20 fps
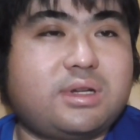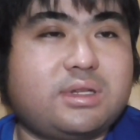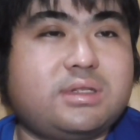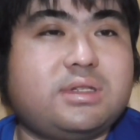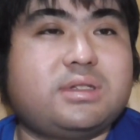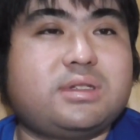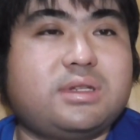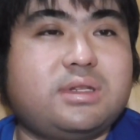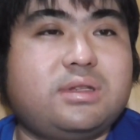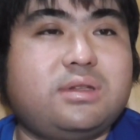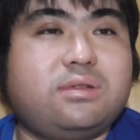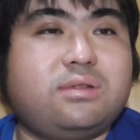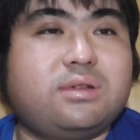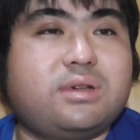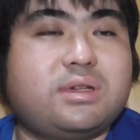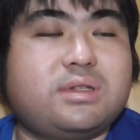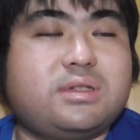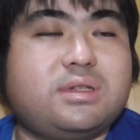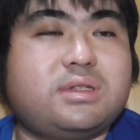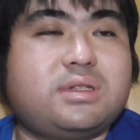和義チャンネル
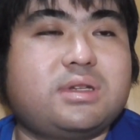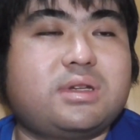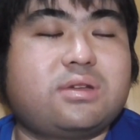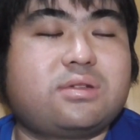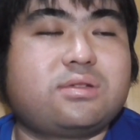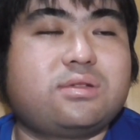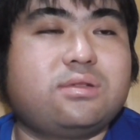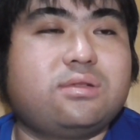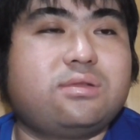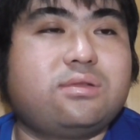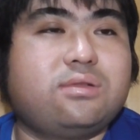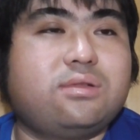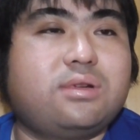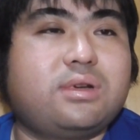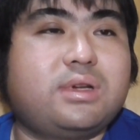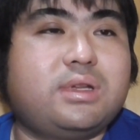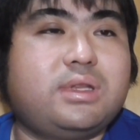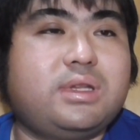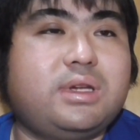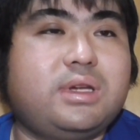の和やさんが、その
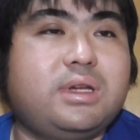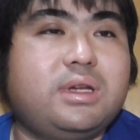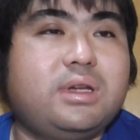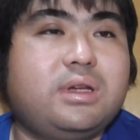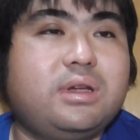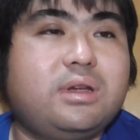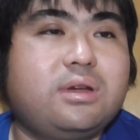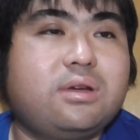動画で、